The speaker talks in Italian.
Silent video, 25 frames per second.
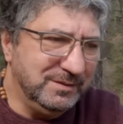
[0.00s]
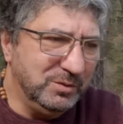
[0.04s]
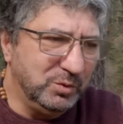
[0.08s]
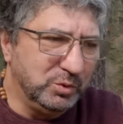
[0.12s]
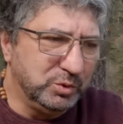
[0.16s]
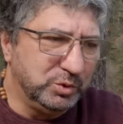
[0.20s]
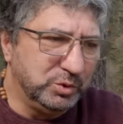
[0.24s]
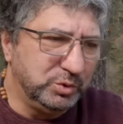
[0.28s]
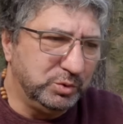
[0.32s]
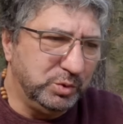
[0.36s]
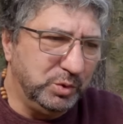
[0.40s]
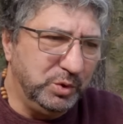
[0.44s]

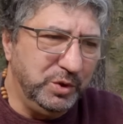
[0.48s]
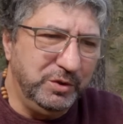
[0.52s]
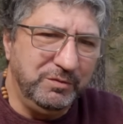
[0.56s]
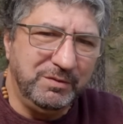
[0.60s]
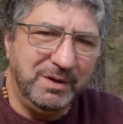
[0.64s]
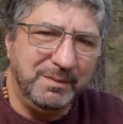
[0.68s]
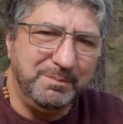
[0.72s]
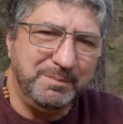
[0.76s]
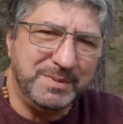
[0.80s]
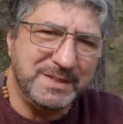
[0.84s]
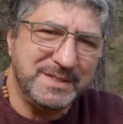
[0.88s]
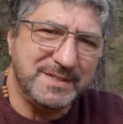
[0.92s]

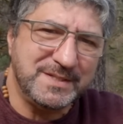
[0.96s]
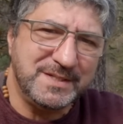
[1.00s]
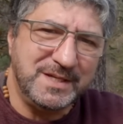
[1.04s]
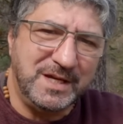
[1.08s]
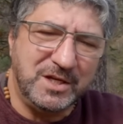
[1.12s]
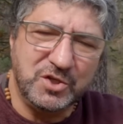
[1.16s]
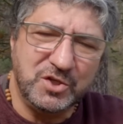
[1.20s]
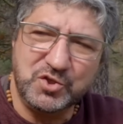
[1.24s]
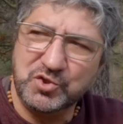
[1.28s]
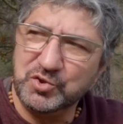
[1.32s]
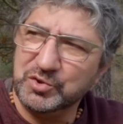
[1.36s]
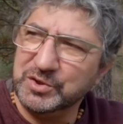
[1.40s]
ostruiva il
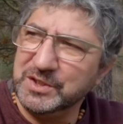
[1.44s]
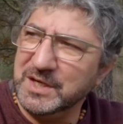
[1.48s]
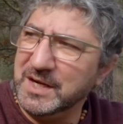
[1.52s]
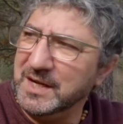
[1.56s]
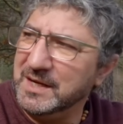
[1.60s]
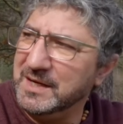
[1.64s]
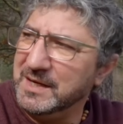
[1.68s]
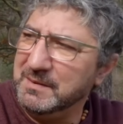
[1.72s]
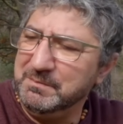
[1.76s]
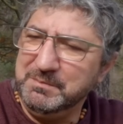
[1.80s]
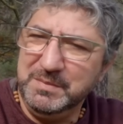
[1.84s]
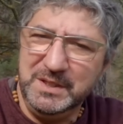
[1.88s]
passaggio tra
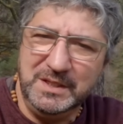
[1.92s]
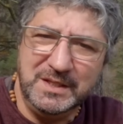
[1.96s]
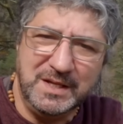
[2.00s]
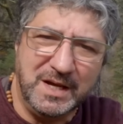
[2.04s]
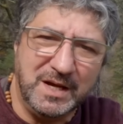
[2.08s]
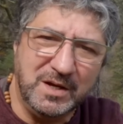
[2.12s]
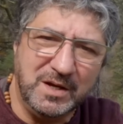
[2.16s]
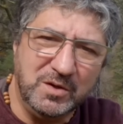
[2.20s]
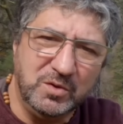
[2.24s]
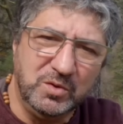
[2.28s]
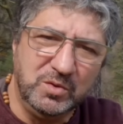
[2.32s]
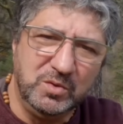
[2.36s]

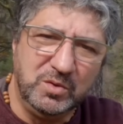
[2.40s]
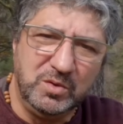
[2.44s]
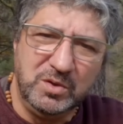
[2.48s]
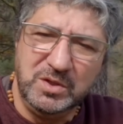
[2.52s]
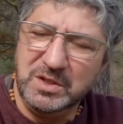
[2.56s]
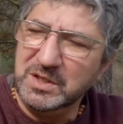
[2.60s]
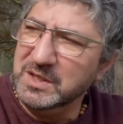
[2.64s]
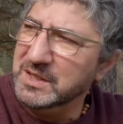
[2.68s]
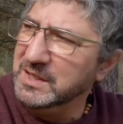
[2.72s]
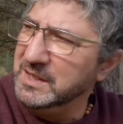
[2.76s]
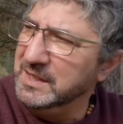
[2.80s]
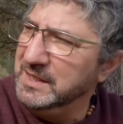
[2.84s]
l'abitacolo
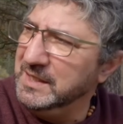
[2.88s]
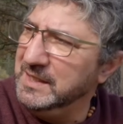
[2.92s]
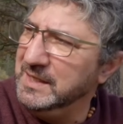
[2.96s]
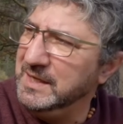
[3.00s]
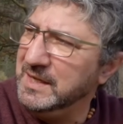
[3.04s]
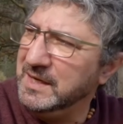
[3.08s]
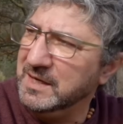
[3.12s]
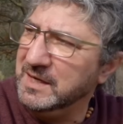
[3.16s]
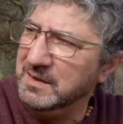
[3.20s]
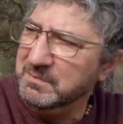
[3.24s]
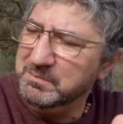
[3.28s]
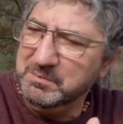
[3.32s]
e
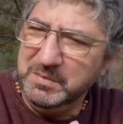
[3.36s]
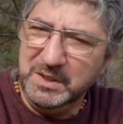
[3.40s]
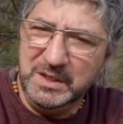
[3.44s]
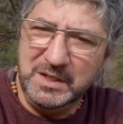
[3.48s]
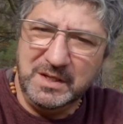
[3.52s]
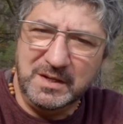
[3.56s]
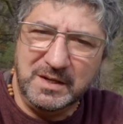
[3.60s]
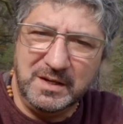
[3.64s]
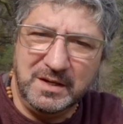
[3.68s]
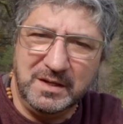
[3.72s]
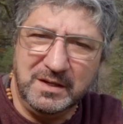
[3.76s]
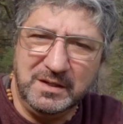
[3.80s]
la
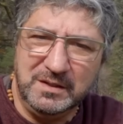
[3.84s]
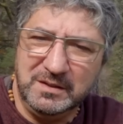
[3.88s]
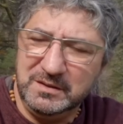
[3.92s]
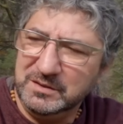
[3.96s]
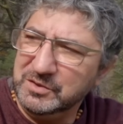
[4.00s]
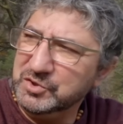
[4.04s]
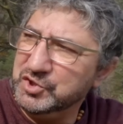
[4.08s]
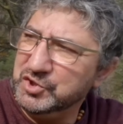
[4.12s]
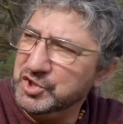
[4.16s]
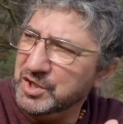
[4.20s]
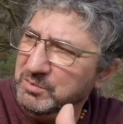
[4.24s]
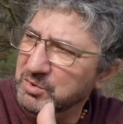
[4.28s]
cabina,
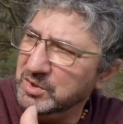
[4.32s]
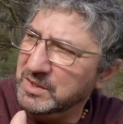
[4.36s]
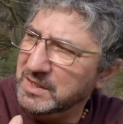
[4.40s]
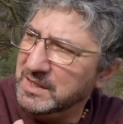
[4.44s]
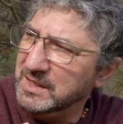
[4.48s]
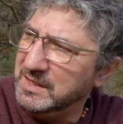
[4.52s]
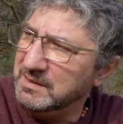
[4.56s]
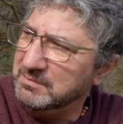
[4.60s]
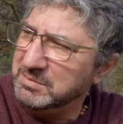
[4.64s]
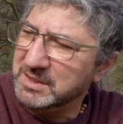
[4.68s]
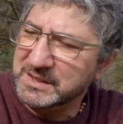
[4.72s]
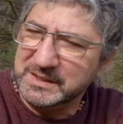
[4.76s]
diciamo la,
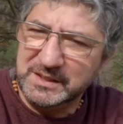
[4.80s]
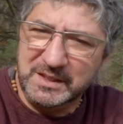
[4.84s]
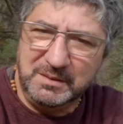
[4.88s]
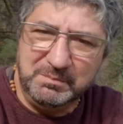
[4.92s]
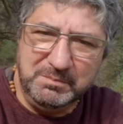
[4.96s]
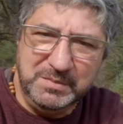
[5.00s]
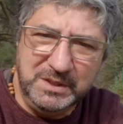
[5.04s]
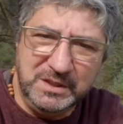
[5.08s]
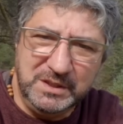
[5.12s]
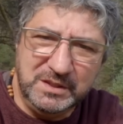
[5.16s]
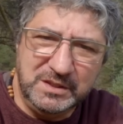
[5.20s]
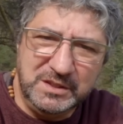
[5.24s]
la parte
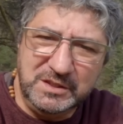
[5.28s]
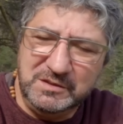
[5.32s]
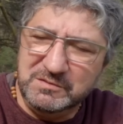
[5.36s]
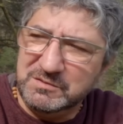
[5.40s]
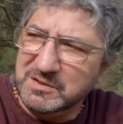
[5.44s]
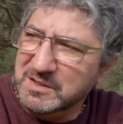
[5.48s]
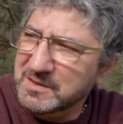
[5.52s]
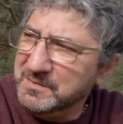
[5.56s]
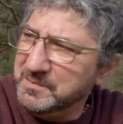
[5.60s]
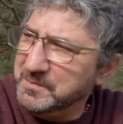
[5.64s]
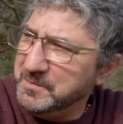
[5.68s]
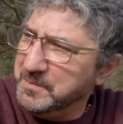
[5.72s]

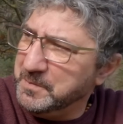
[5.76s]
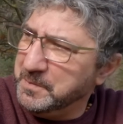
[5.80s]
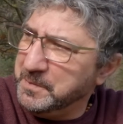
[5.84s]
abitativa